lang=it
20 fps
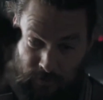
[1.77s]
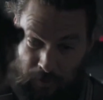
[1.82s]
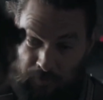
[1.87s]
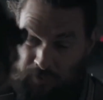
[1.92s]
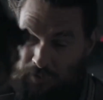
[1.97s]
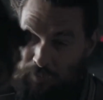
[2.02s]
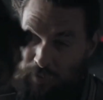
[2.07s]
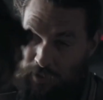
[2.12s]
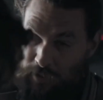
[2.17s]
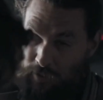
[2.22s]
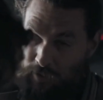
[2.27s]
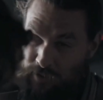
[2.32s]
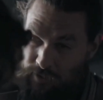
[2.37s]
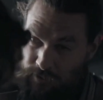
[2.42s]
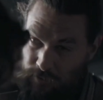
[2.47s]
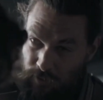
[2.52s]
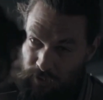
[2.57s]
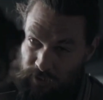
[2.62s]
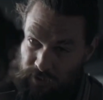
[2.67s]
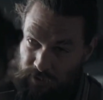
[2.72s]
Sono
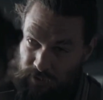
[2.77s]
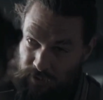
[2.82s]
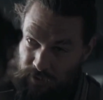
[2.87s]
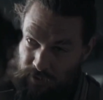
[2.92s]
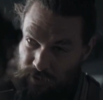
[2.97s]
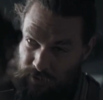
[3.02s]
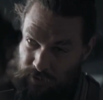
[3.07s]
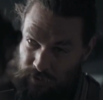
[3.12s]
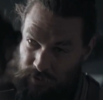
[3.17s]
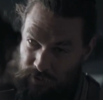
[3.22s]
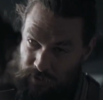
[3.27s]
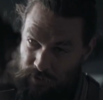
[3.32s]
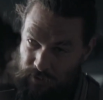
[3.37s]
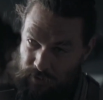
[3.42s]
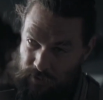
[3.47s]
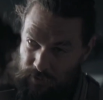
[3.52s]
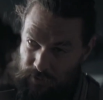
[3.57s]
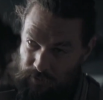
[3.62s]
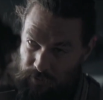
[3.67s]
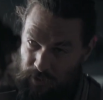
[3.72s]
belli i sogni,
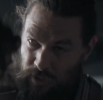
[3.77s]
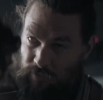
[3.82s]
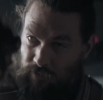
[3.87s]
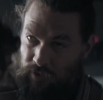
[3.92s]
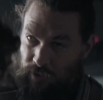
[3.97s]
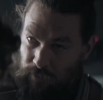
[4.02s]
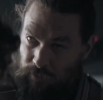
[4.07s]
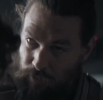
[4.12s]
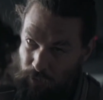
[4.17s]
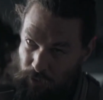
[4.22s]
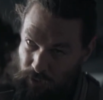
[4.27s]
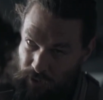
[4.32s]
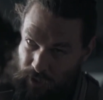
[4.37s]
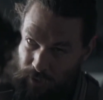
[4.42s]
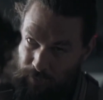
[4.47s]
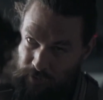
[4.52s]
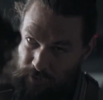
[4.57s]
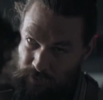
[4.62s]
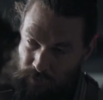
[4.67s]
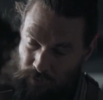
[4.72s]
ma le cose
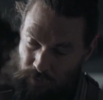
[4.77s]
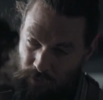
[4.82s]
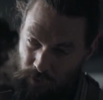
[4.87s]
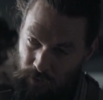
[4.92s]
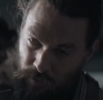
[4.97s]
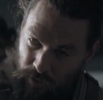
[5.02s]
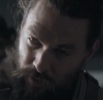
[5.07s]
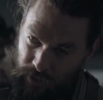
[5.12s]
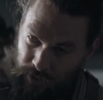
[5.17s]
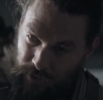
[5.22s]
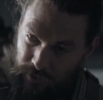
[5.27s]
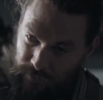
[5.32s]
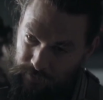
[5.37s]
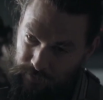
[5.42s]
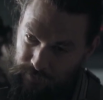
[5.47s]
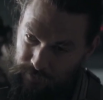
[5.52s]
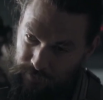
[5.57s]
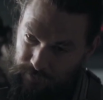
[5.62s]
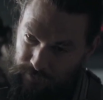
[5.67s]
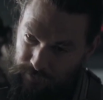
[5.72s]
importanti accadono da
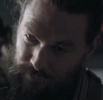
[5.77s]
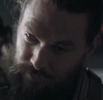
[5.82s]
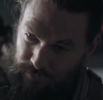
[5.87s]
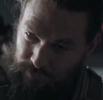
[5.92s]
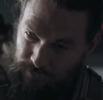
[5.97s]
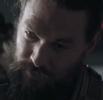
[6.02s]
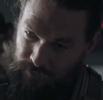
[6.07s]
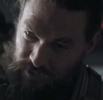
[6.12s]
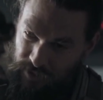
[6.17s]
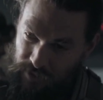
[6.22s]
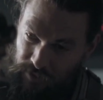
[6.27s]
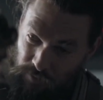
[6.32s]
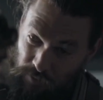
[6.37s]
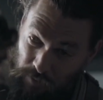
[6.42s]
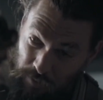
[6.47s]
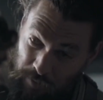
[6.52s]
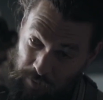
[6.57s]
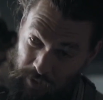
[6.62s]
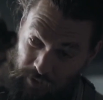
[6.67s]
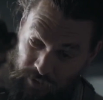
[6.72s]
svegli, perché
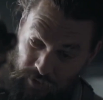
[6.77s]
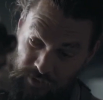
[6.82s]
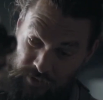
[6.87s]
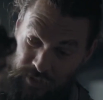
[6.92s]
così li